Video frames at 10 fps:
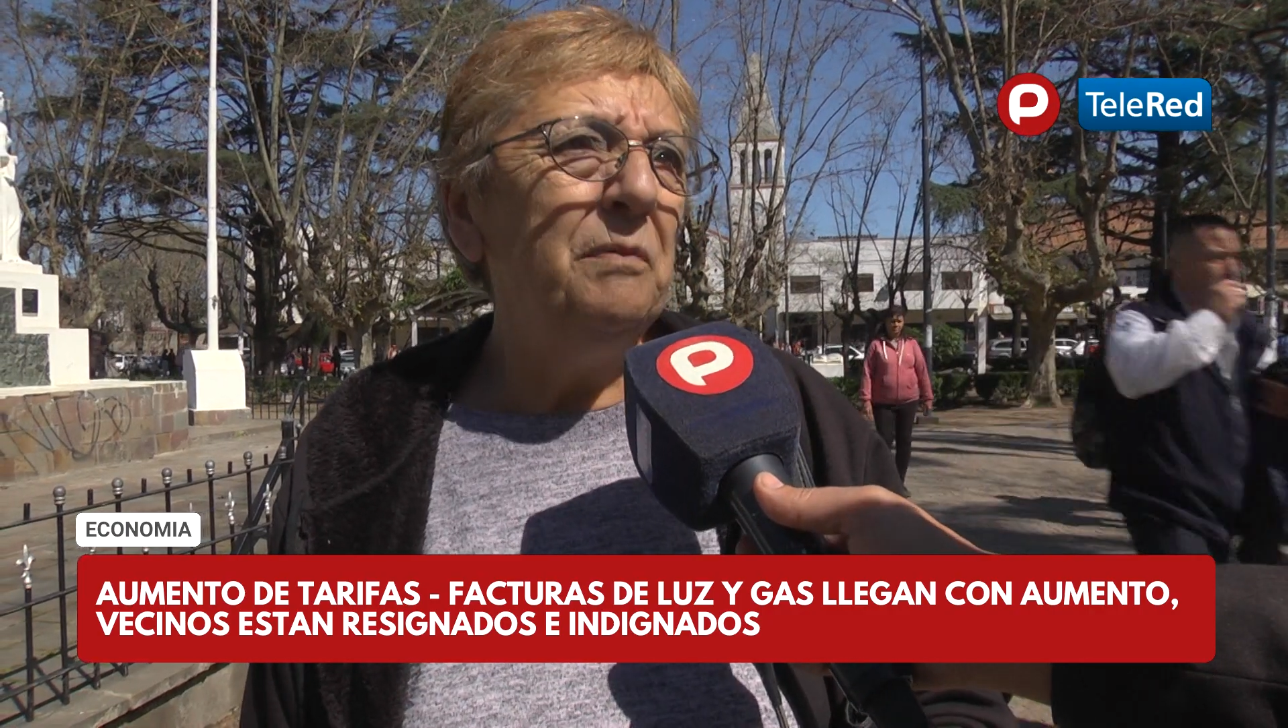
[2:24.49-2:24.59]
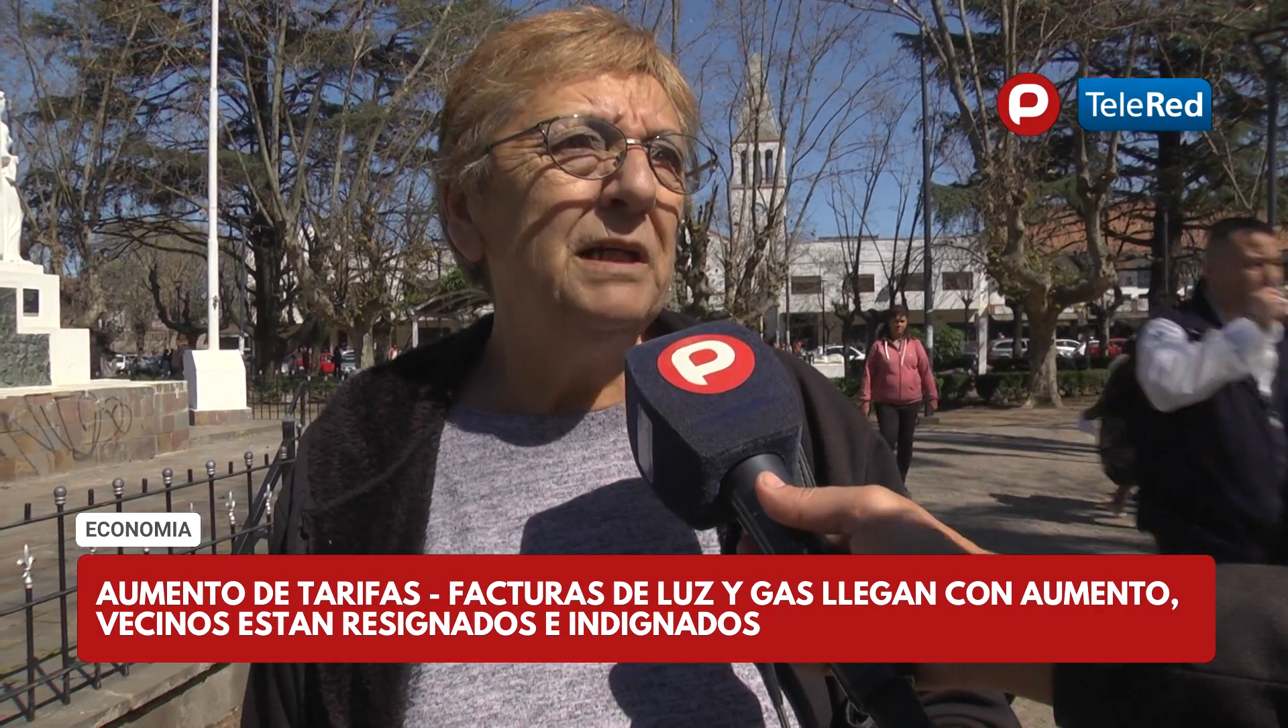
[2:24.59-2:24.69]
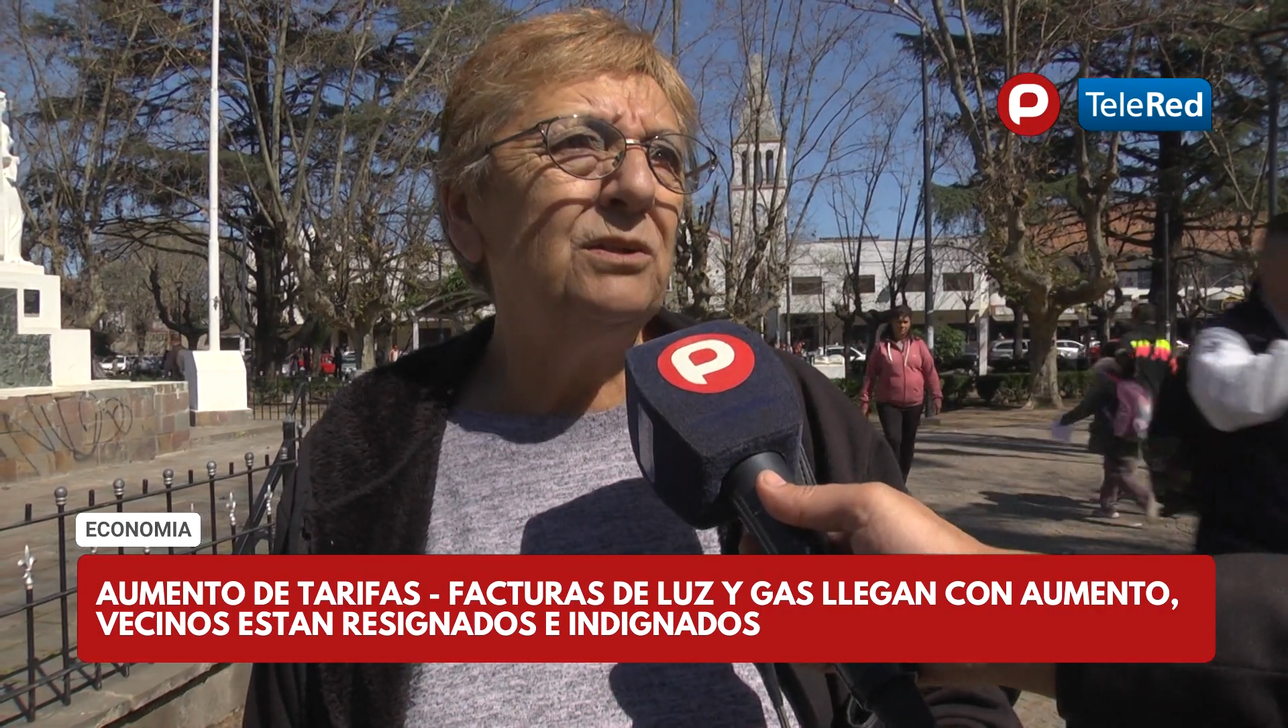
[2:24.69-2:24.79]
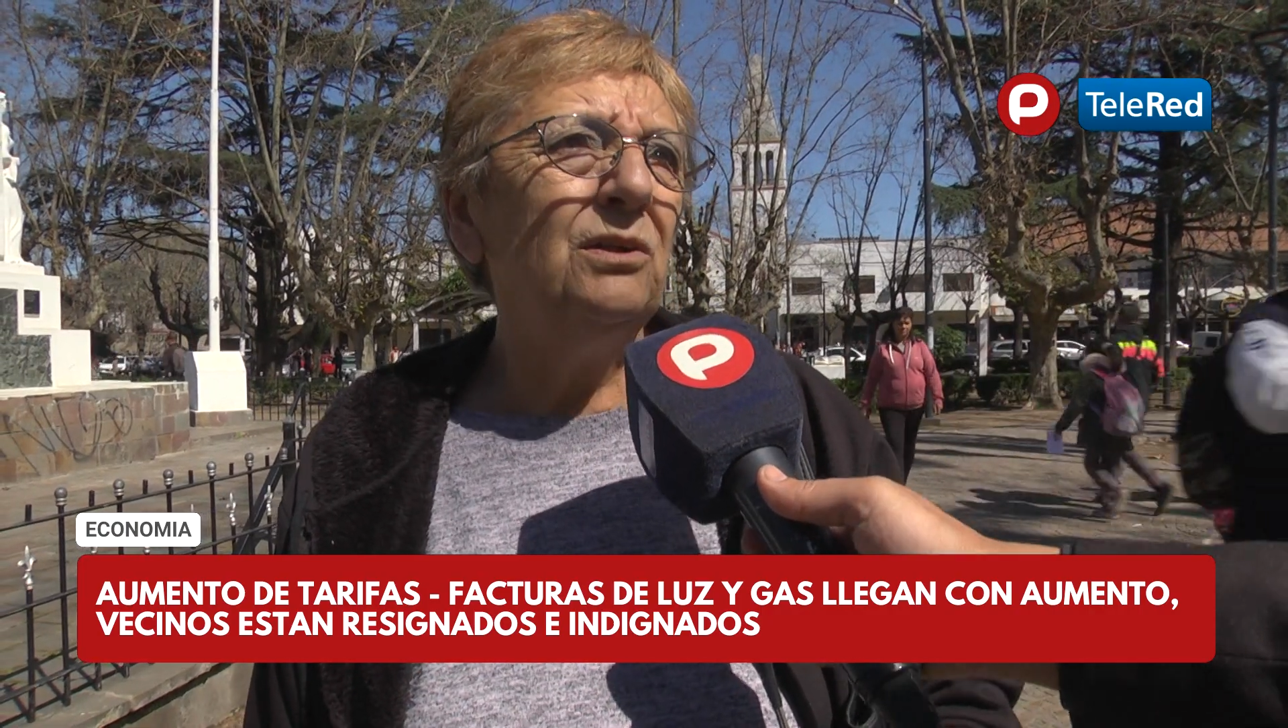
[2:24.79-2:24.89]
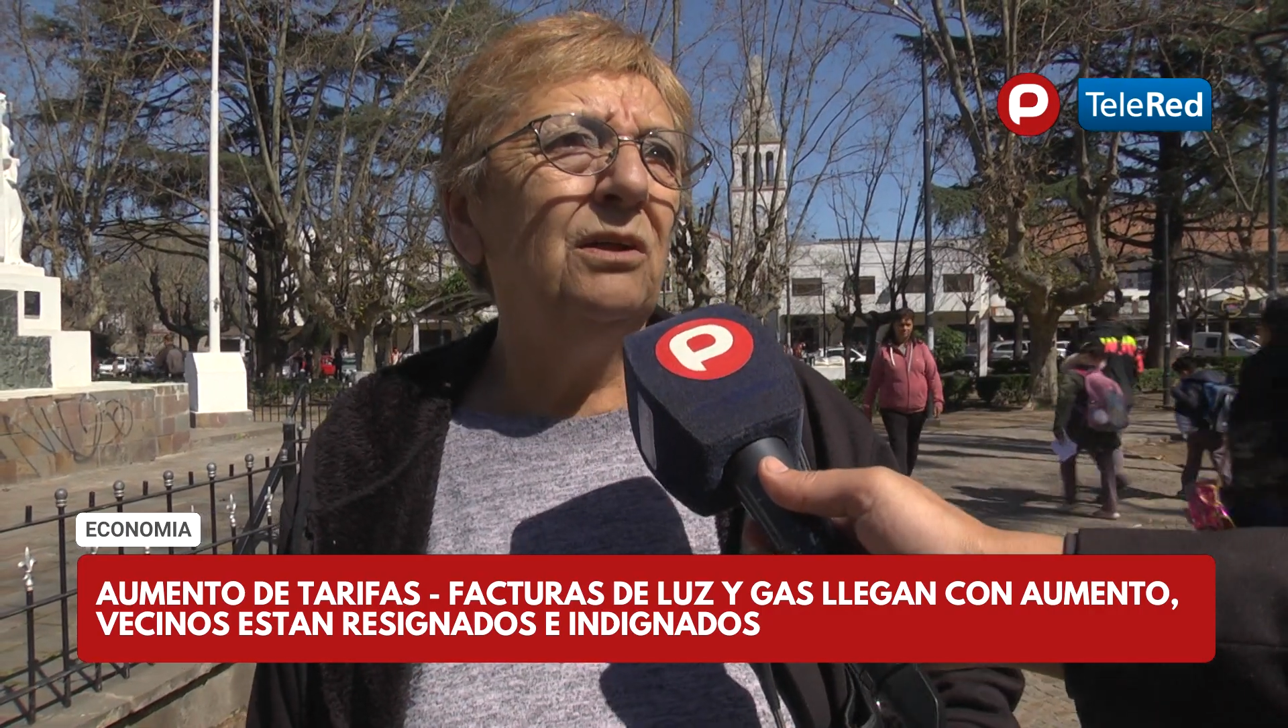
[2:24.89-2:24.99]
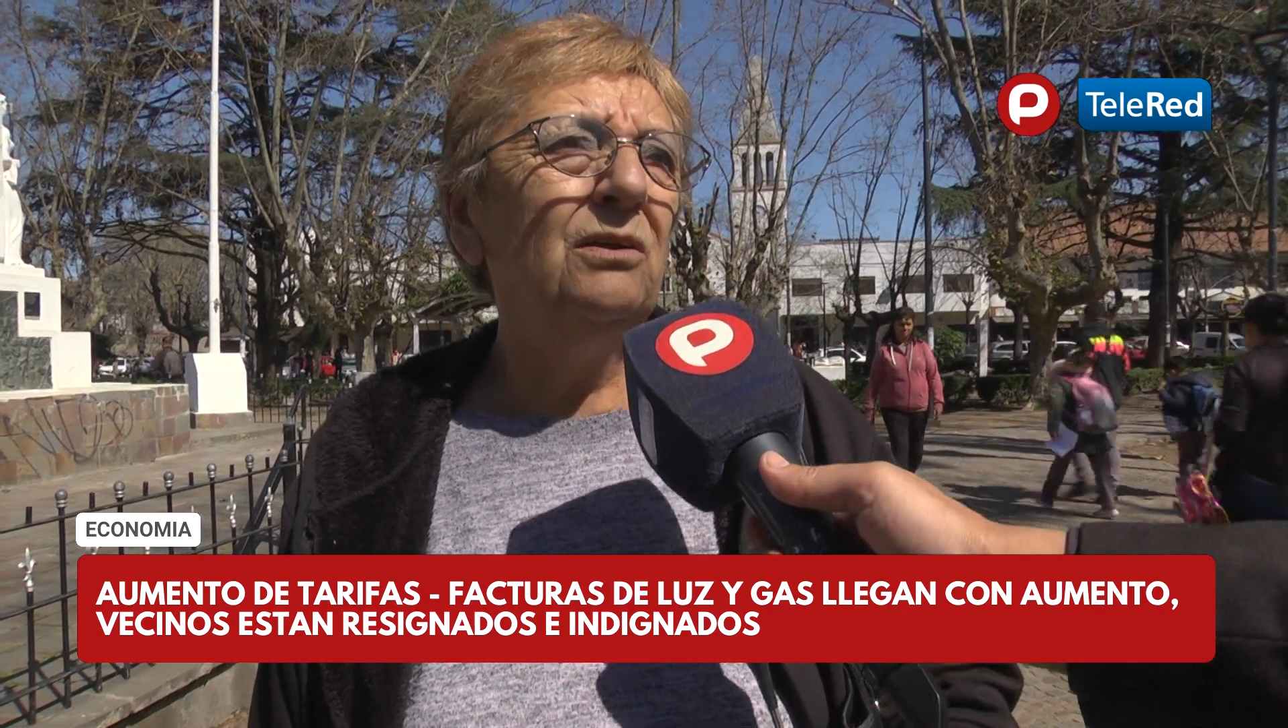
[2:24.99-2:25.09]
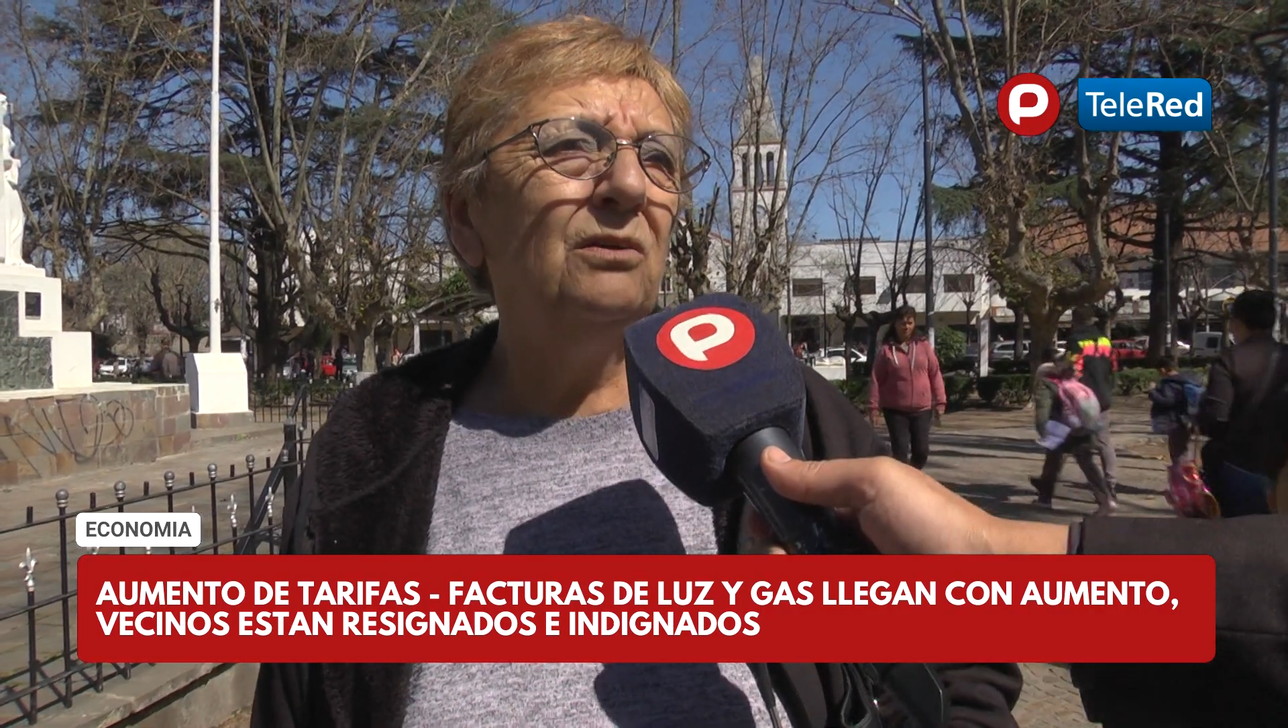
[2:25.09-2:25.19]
pesos,